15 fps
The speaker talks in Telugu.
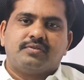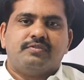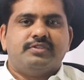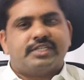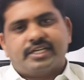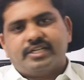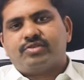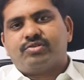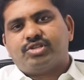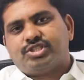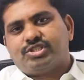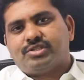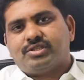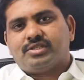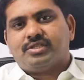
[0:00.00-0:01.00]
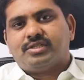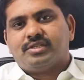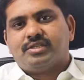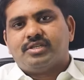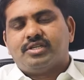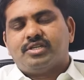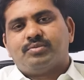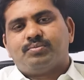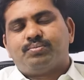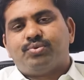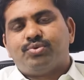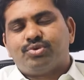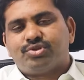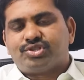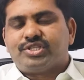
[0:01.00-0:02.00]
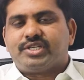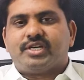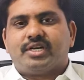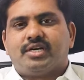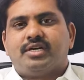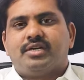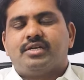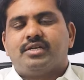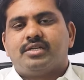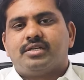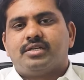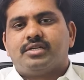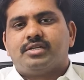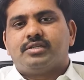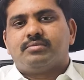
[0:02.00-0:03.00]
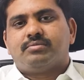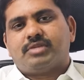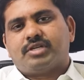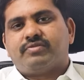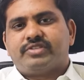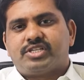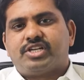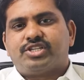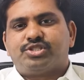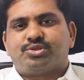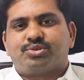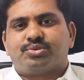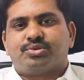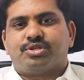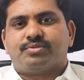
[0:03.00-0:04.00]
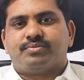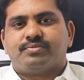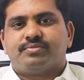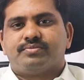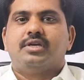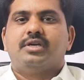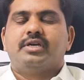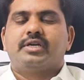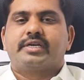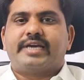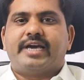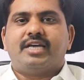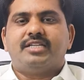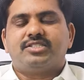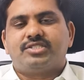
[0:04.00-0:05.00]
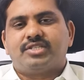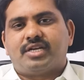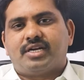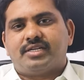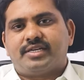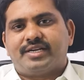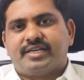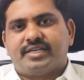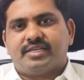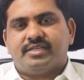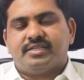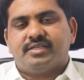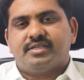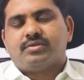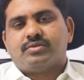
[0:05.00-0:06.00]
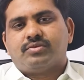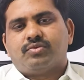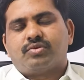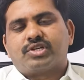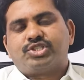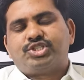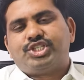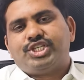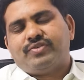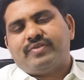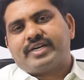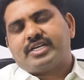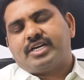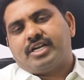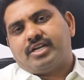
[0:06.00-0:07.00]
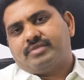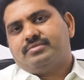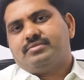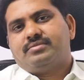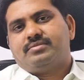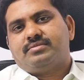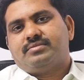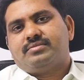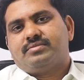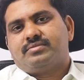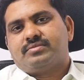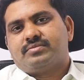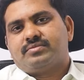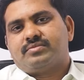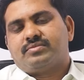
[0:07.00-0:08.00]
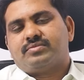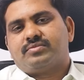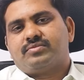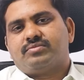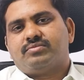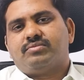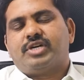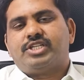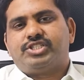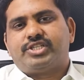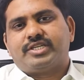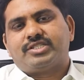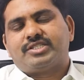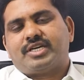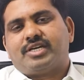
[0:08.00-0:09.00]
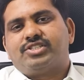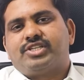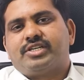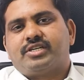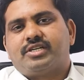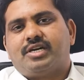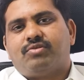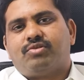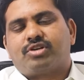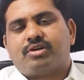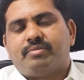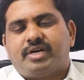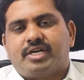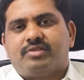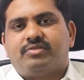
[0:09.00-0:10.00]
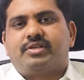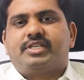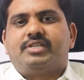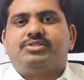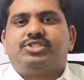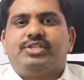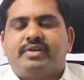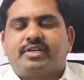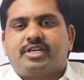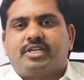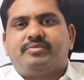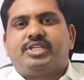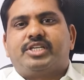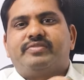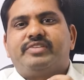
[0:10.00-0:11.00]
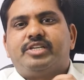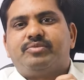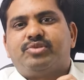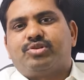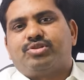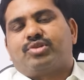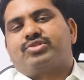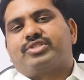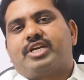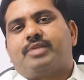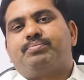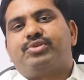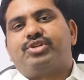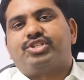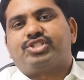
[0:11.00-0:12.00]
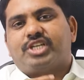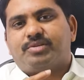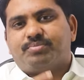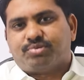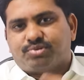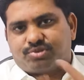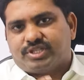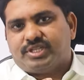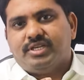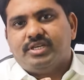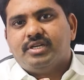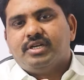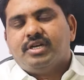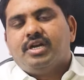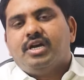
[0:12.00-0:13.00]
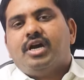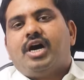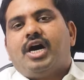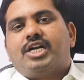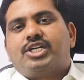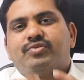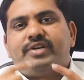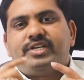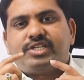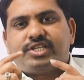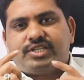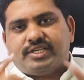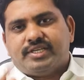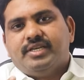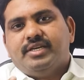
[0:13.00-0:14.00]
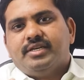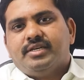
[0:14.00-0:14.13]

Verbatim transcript: వీటన్నిటి గురించి పూర్తిగా మనం విశ్లేషించుకుందాం క్యాన్సర్ అంటే ఒక జీవకణం మనిషికి సహజంగా ఒక మానవునికి జీవకణం ఇరవై ఎనిమిది రోజులకు ఒకసారి పుట్టి చనిపోతుంది అటువంటిది